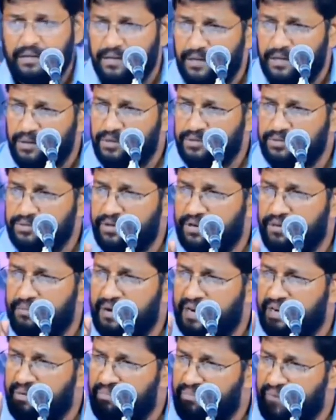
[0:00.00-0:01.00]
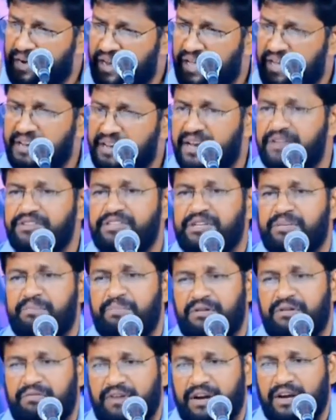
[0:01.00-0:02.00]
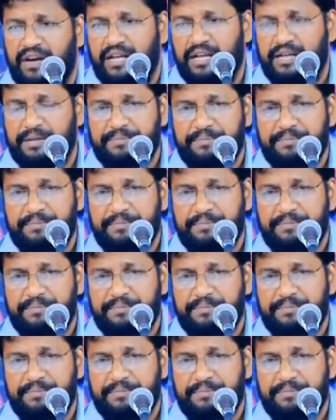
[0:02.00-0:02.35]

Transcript: ఈరోజు ఒక మాట మళ్ళా నన్ను చెప్పనివ్వండి